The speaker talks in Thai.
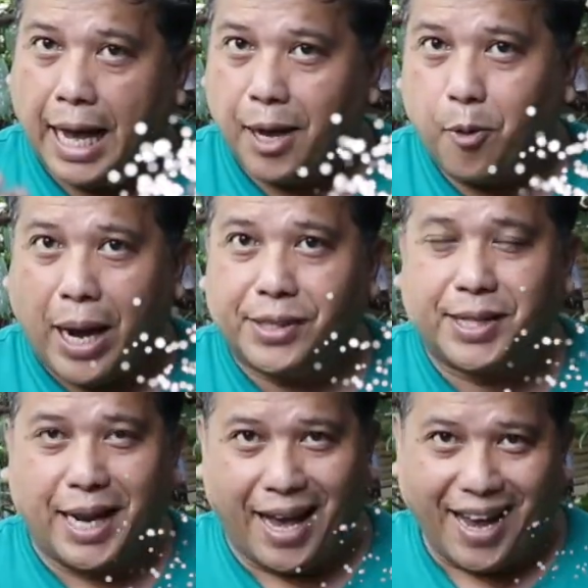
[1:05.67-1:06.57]
ทั้งวา
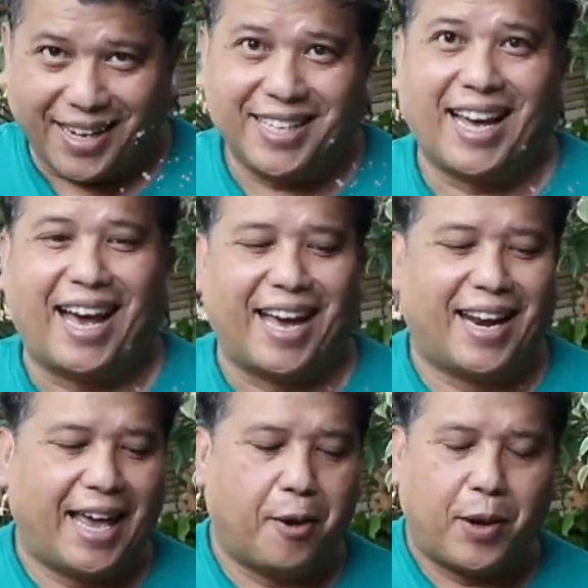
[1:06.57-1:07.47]
สนาอธิษฐาน
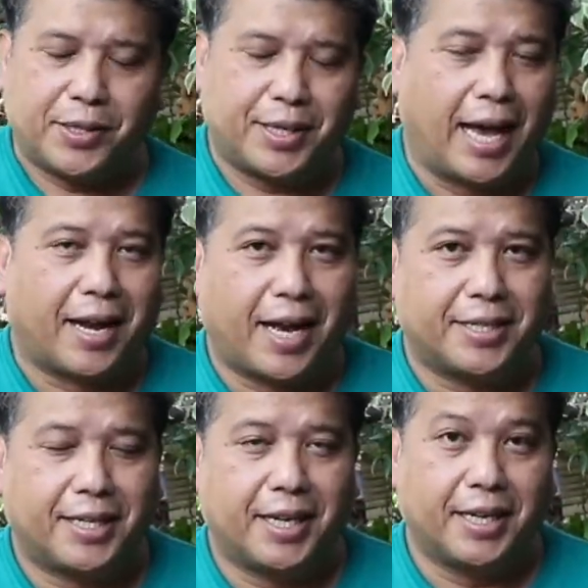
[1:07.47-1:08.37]
และวาสนารา
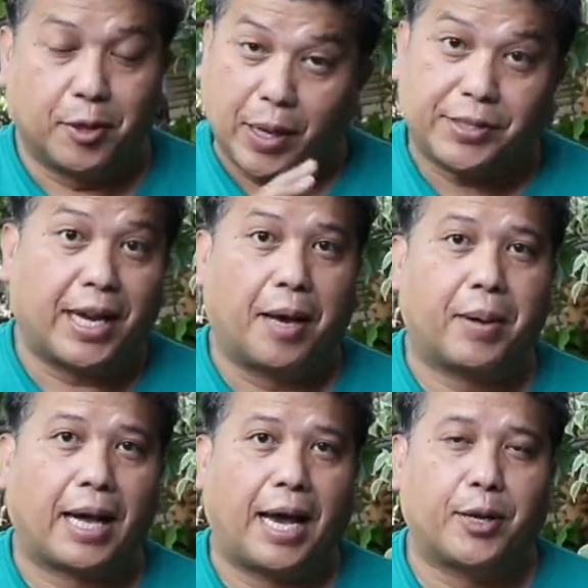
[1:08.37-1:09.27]
ชินีหรือวาสนา
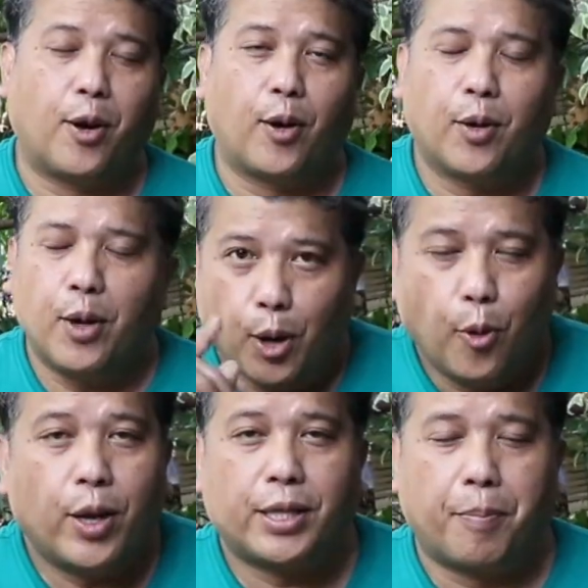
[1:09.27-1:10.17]
ประกายทอง
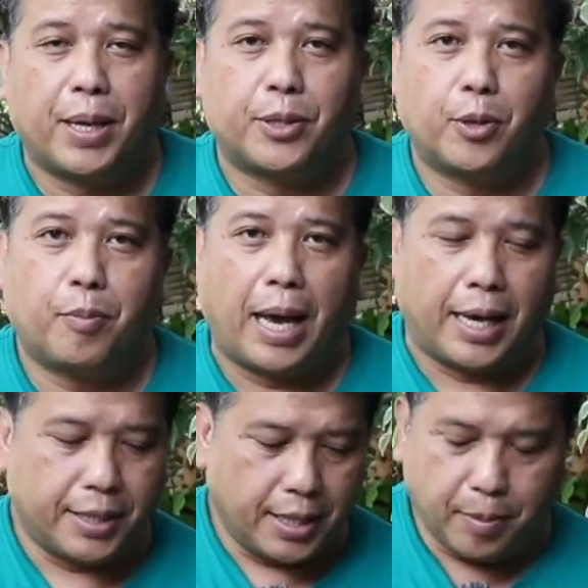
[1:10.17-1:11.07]
ล้วนแต่เป็นต้นไม้
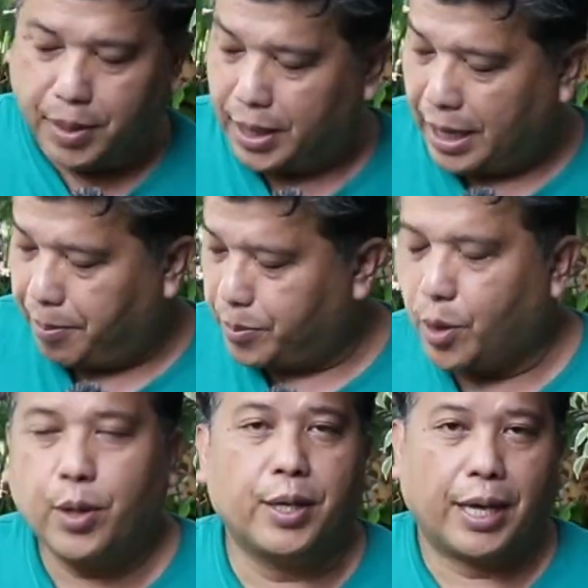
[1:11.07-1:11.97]
ที่มี
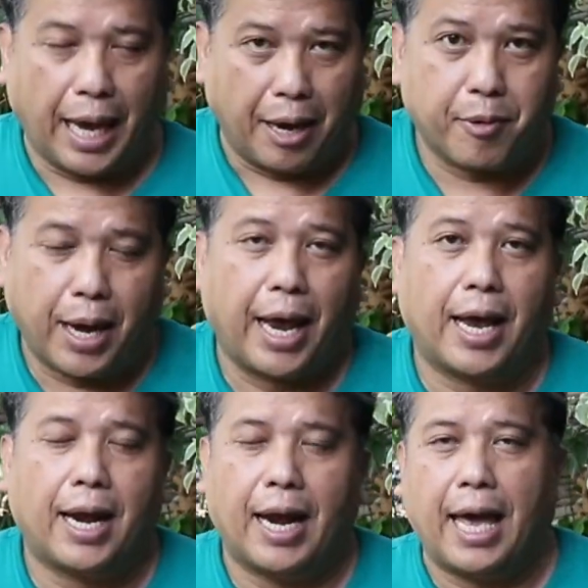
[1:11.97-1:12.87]
ลำต้นแข็งแร
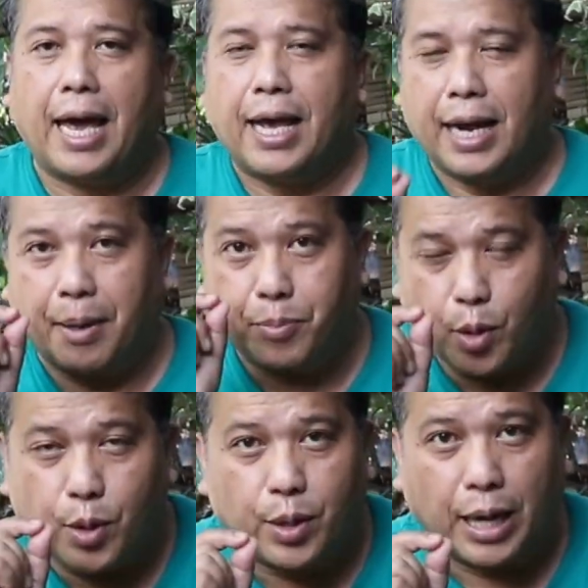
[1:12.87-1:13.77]
ง และลำ
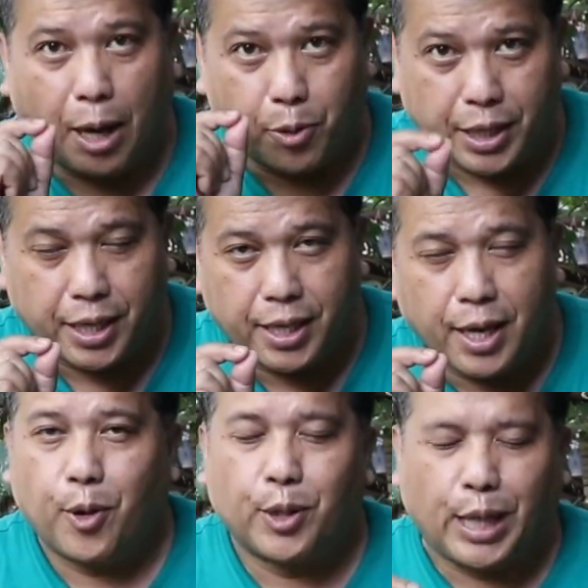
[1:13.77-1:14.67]
ต้นเหล่านี้
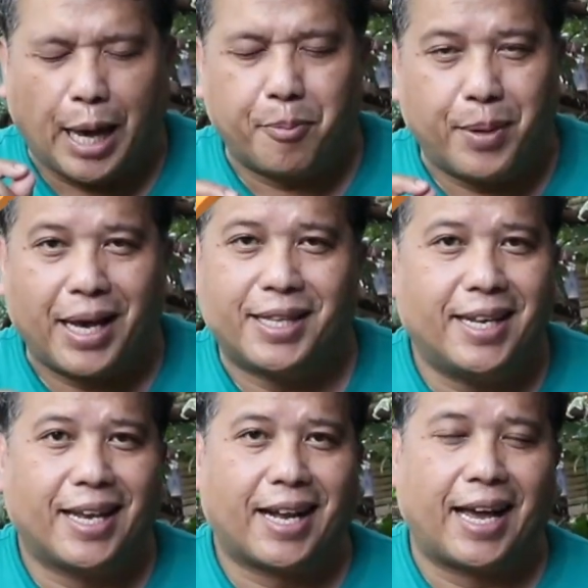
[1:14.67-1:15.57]
ก็ทำหน้า
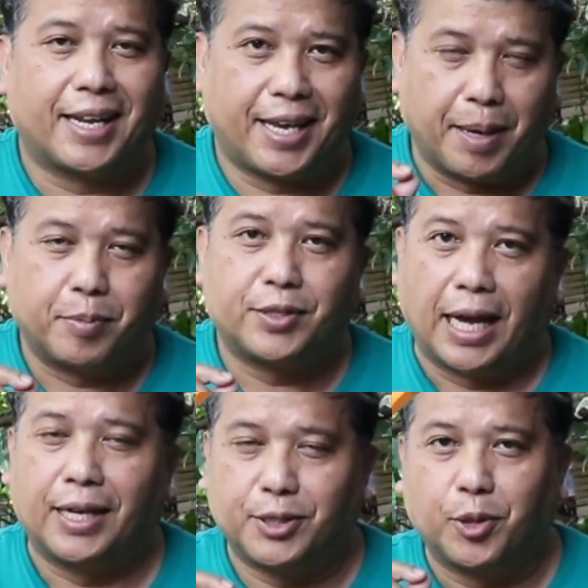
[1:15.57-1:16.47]
ที่ในการเก็บ
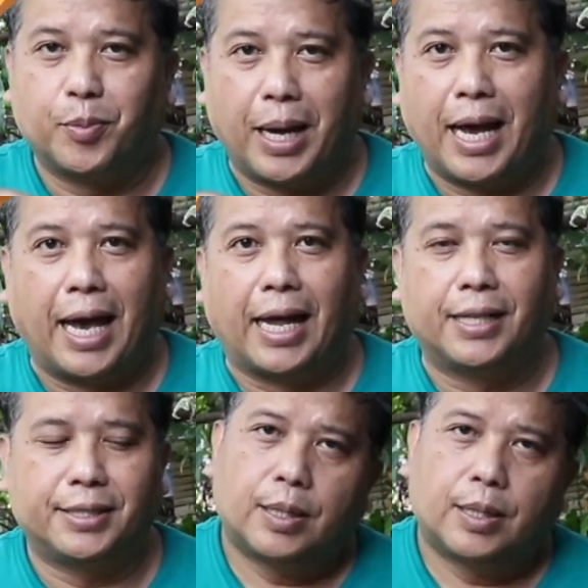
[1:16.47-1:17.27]
สะสมอาหาร